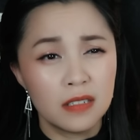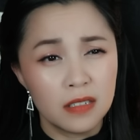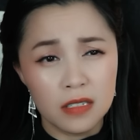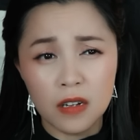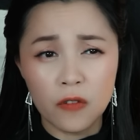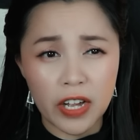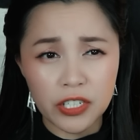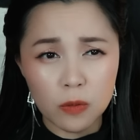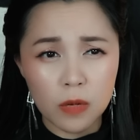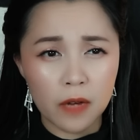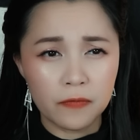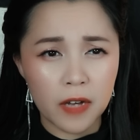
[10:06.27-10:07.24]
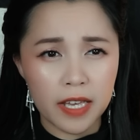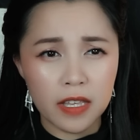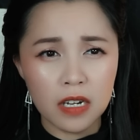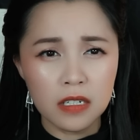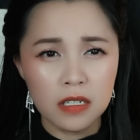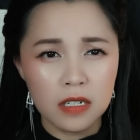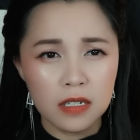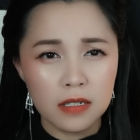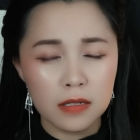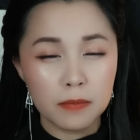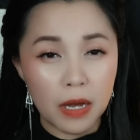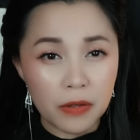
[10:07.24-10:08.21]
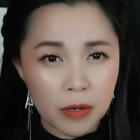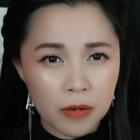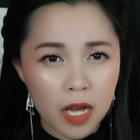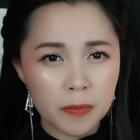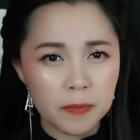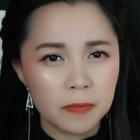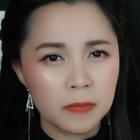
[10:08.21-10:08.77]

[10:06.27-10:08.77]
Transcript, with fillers: Không phải trùng hợp vậy chứ bao nhiêu lớp,